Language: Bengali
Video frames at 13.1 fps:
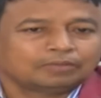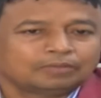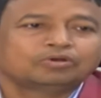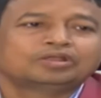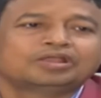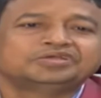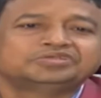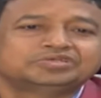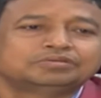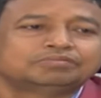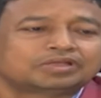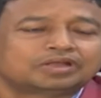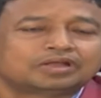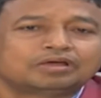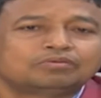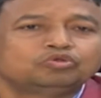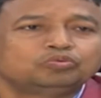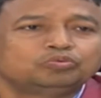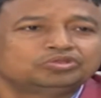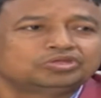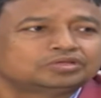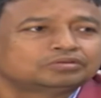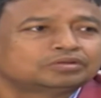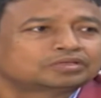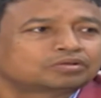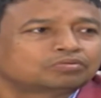এবং লাইসেন্স তারা অনুমতি
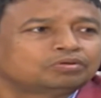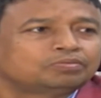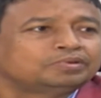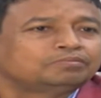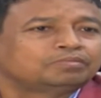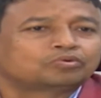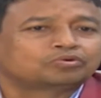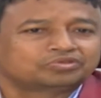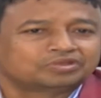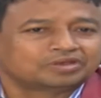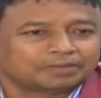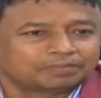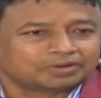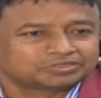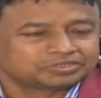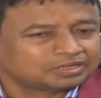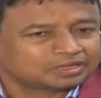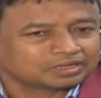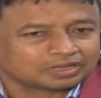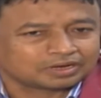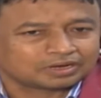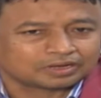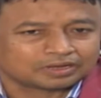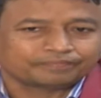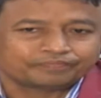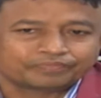মিনবা করতে না পারে সেদিকে খেয়াল
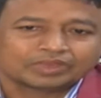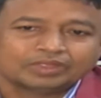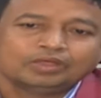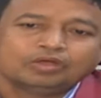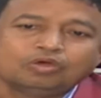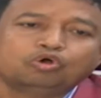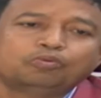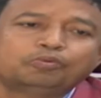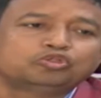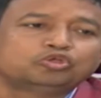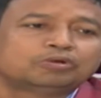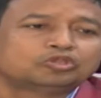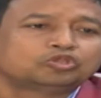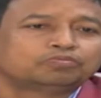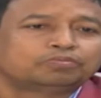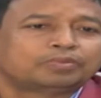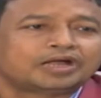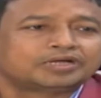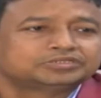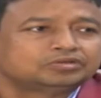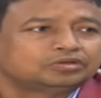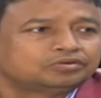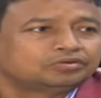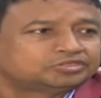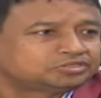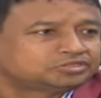রাখা অবৈধ মাদক ভার যেগুলি
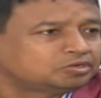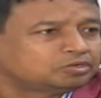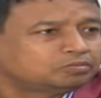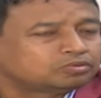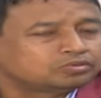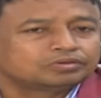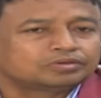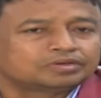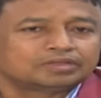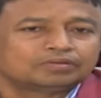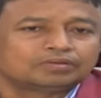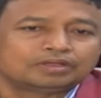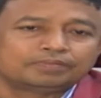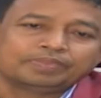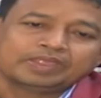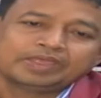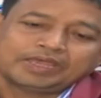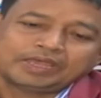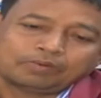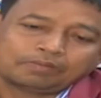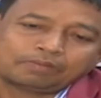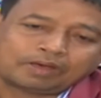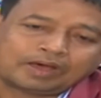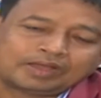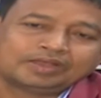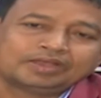রয়েছে সেগুলি বন্ধ করে দেওয়া এবং
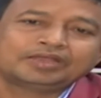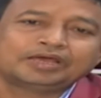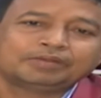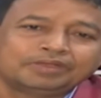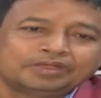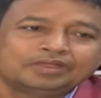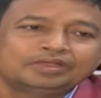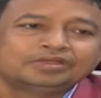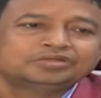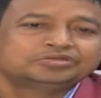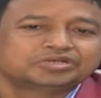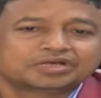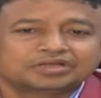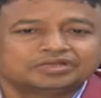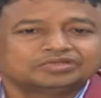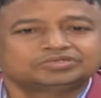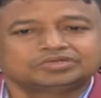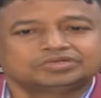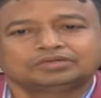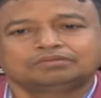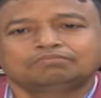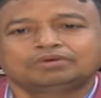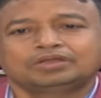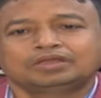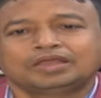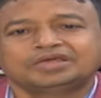ভারের নামে সেখানে যে
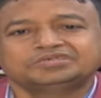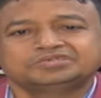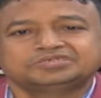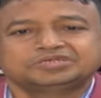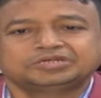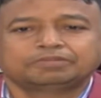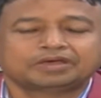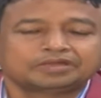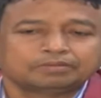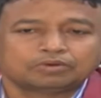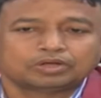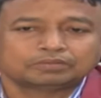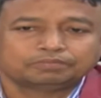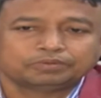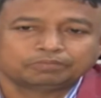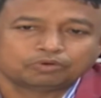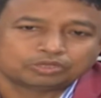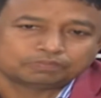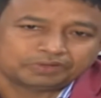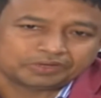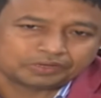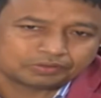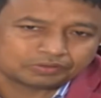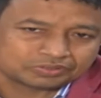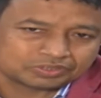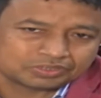মানে লাইসেন্সের বাহিরে মদ মদ বিক্রি
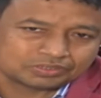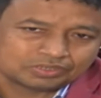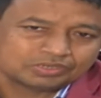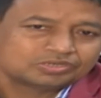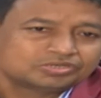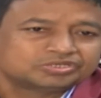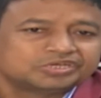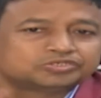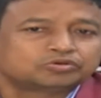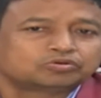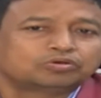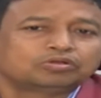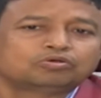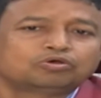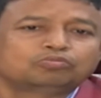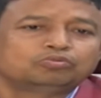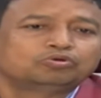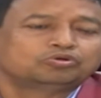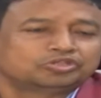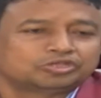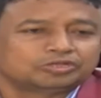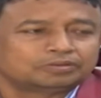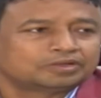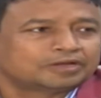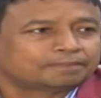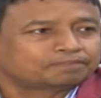করছেন সেই সকল
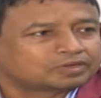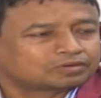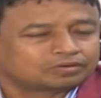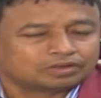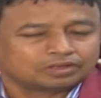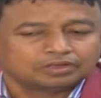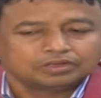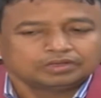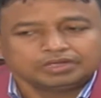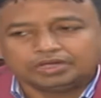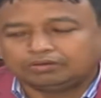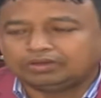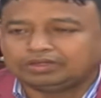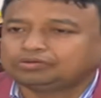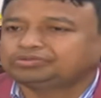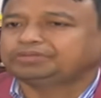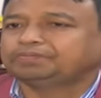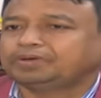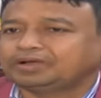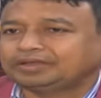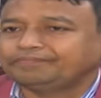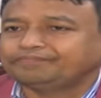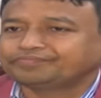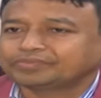কর্মকর্তাদের গ্রেপ্তার করা এগুলি করতে পারলে